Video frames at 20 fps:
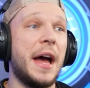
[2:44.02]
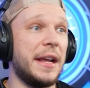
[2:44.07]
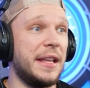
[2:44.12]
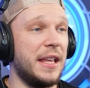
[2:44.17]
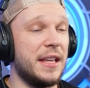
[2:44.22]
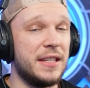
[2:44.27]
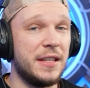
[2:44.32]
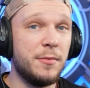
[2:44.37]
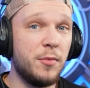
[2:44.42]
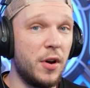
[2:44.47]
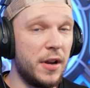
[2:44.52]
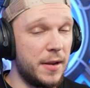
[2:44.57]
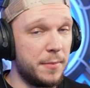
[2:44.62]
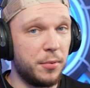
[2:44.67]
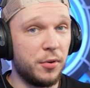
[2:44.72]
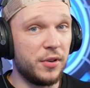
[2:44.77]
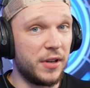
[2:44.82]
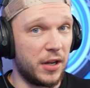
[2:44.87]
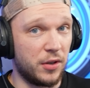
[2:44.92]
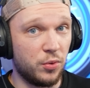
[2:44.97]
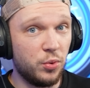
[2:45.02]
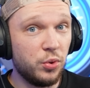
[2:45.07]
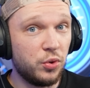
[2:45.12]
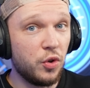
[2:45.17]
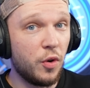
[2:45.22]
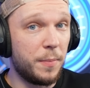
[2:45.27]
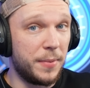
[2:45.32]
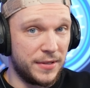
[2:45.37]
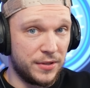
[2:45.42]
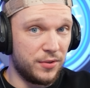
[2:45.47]
À quasiment aller prendre un
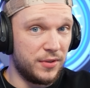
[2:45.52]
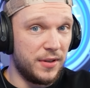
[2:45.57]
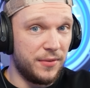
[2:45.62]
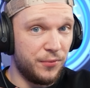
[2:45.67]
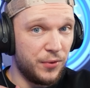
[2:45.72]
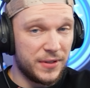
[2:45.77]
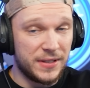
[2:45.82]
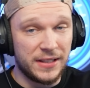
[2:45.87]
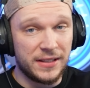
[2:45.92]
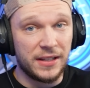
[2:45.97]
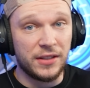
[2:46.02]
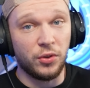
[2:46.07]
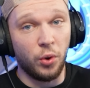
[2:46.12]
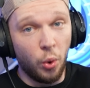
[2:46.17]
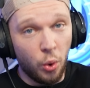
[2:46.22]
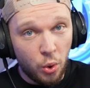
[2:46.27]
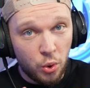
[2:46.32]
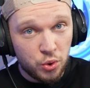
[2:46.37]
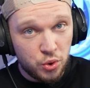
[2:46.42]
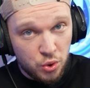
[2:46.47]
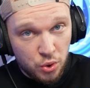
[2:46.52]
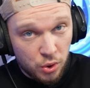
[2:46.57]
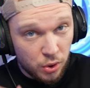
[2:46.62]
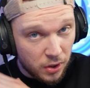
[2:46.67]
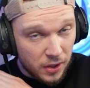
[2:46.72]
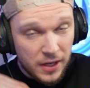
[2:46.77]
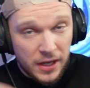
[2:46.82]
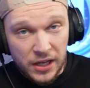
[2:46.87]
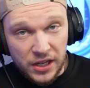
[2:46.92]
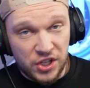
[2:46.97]
couteau parce que des fois c'était trop dur
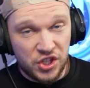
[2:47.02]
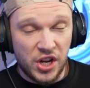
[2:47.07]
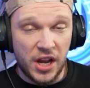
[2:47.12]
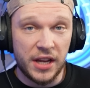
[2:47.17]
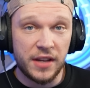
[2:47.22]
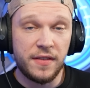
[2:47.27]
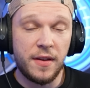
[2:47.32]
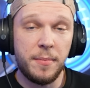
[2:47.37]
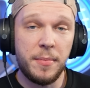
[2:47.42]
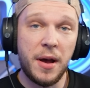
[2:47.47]
et j'y arrivais